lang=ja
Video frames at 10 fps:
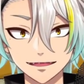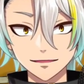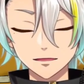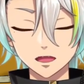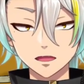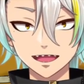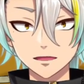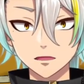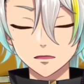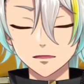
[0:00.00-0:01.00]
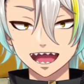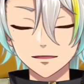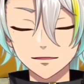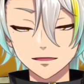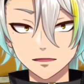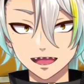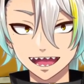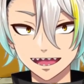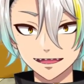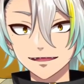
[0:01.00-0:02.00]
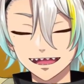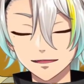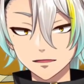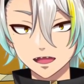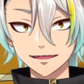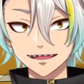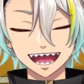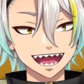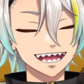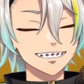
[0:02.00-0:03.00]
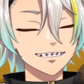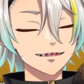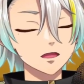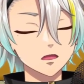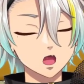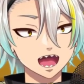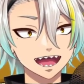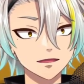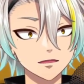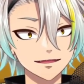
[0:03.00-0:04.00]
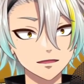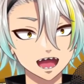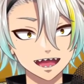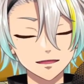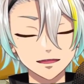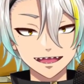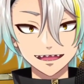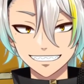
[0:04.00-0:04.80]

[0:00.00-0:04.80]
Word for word: おばば言うほどちゃいますけどね。いやでも嬉しいね。そういう方にも見てもらえるのは。